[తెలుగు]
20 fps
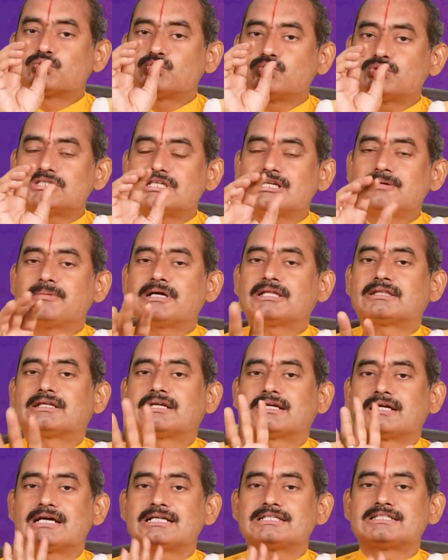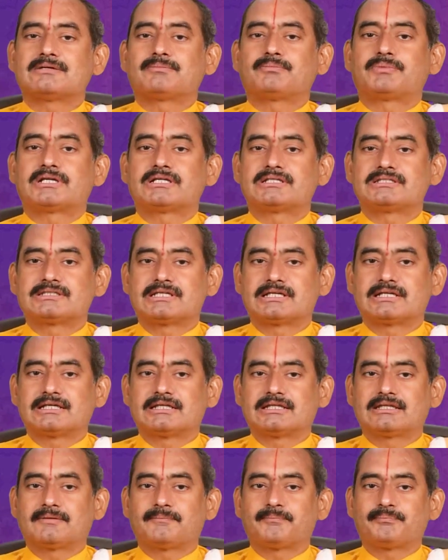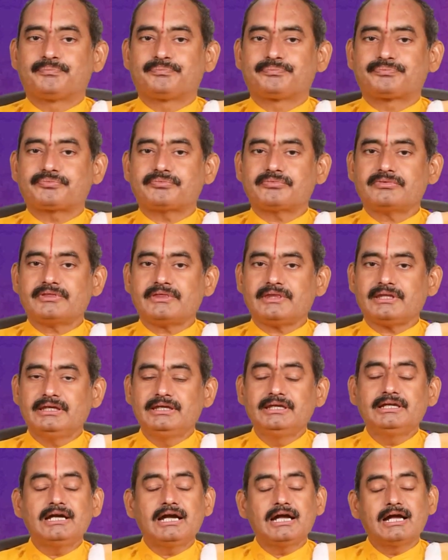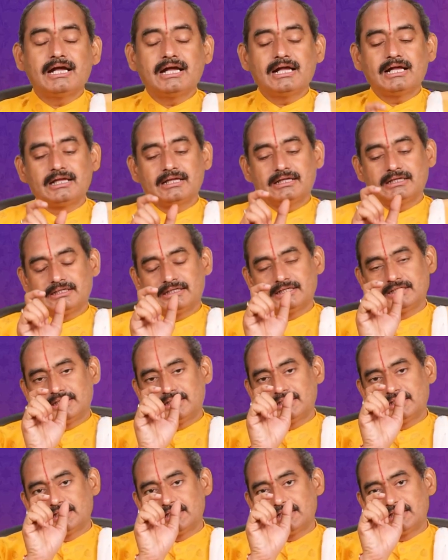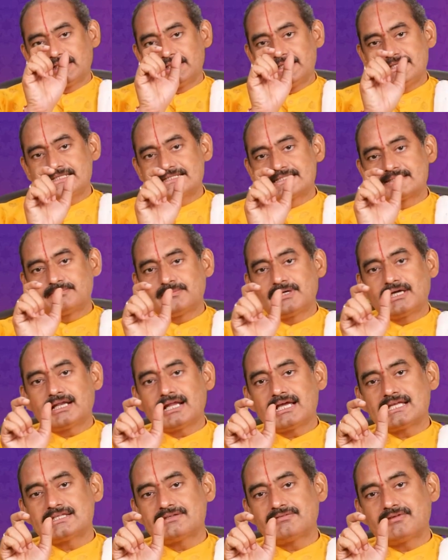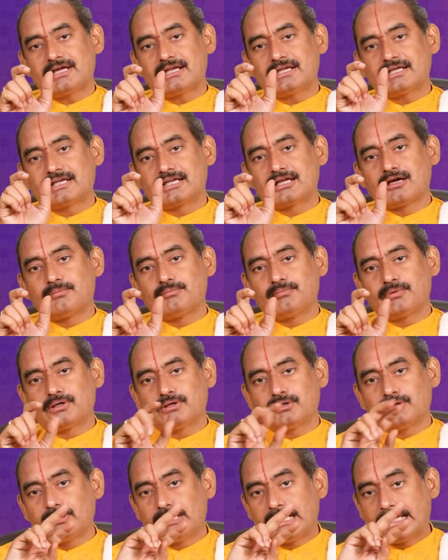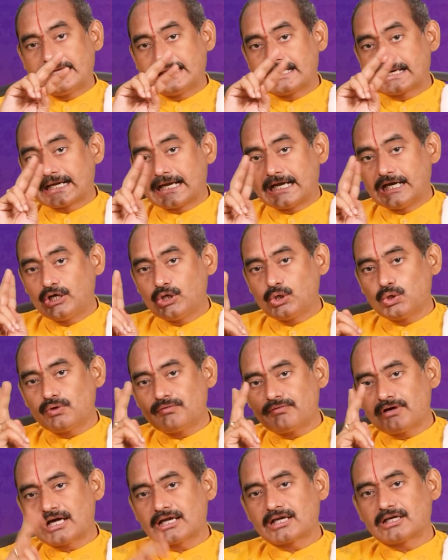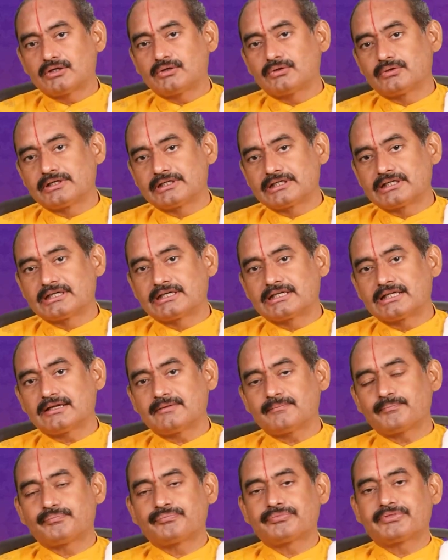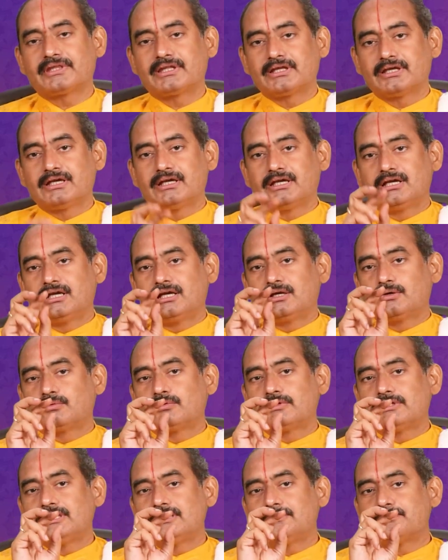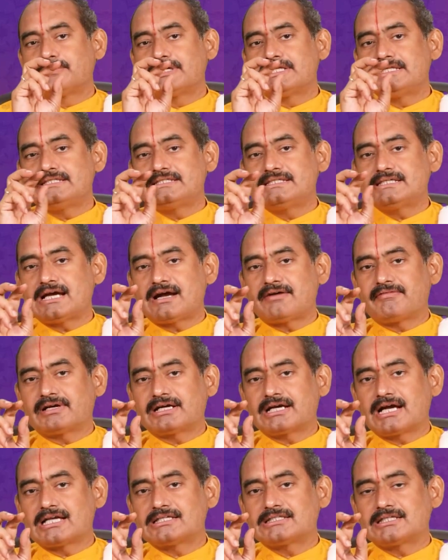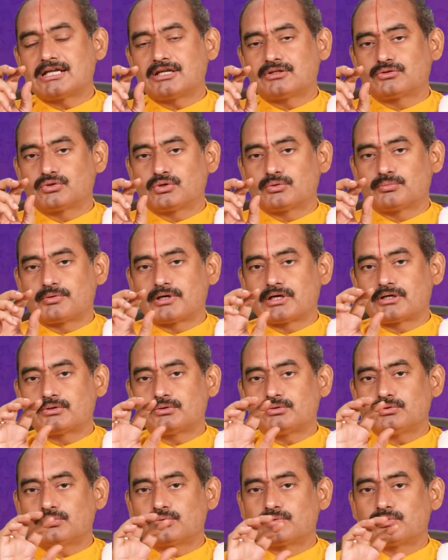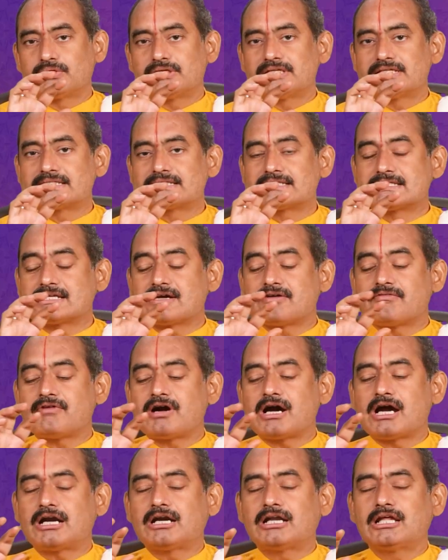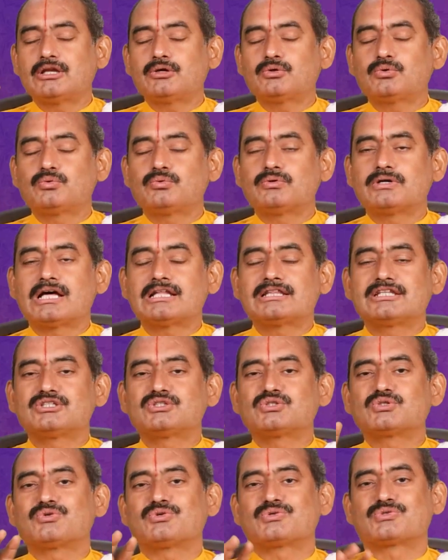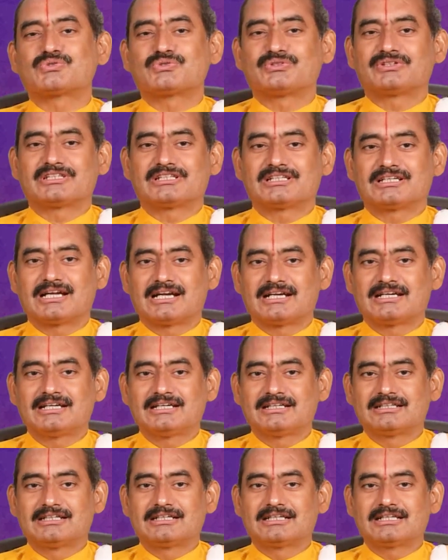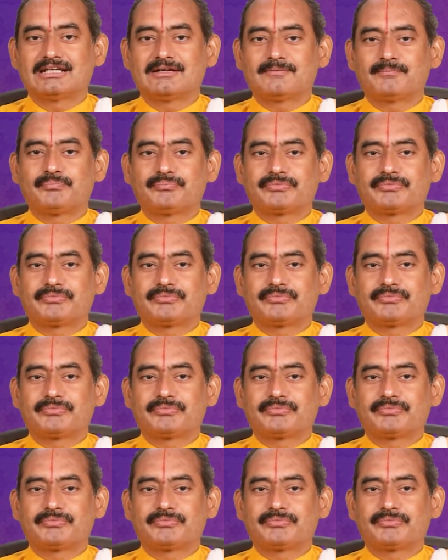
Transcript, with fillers: సూచన మాత్రంగా చెప్పడం జరిగింది ఇక ఈ సింహరాశి వారికి నవంబర్లో ఈ రెండో వారంలో ఏంటంటే కొన్ని మంచి అవకాశాలతో పాటు కొన్ని సవాళ్లను కూడా తీసుకొస్తుంది అంటే ఏంటంటే